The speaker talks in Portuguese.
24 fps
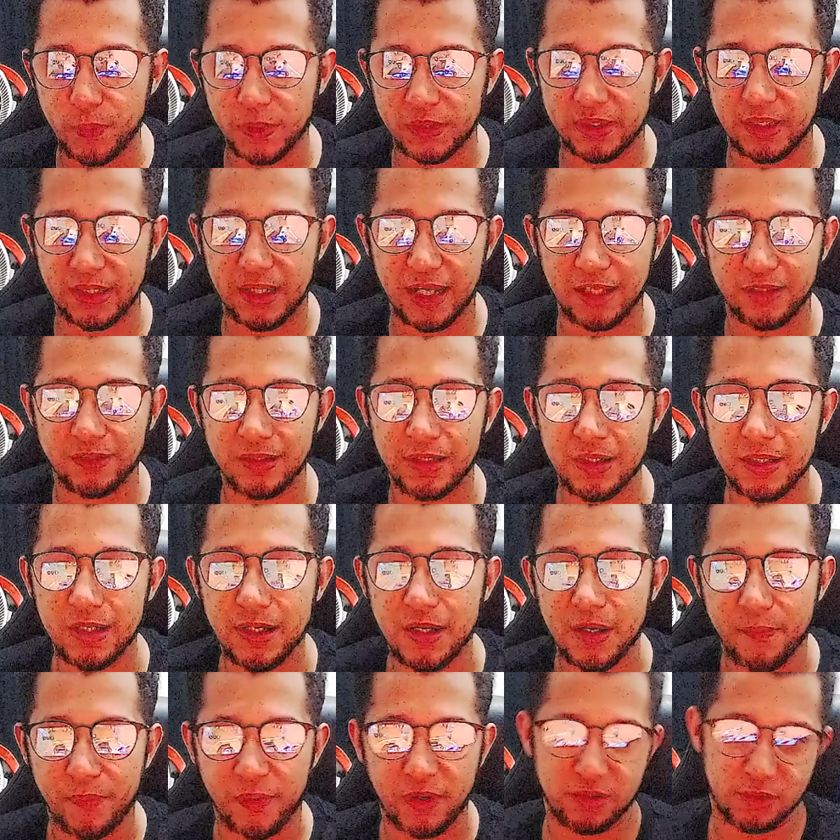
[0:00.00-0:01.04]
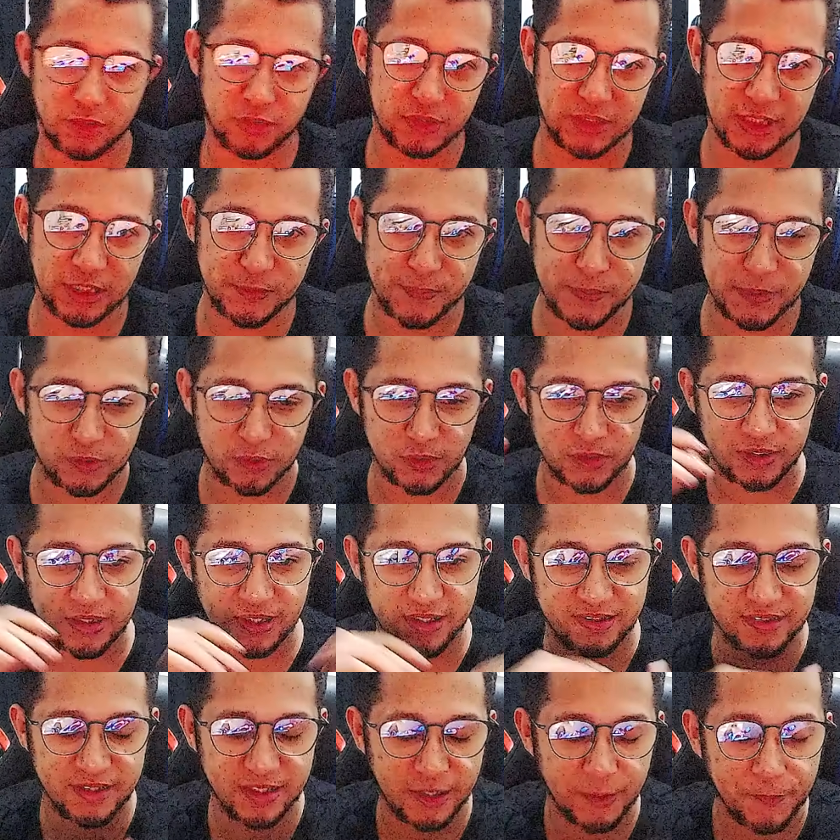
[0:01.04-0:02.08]
tá ligado? Pra não ajudar as pessoas a
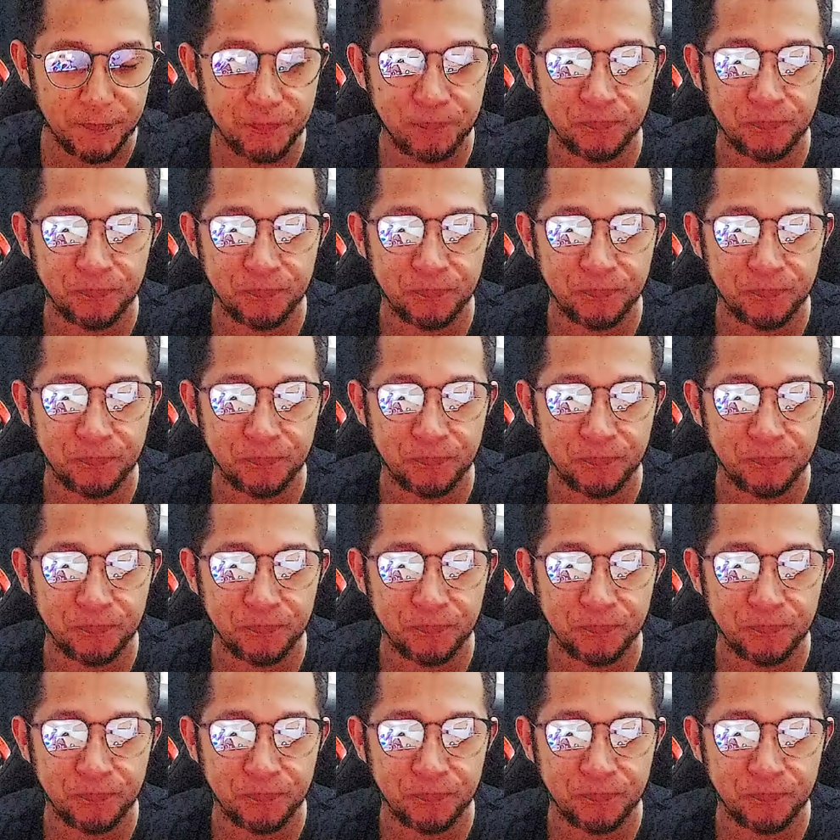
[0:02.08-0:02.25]
crescerem.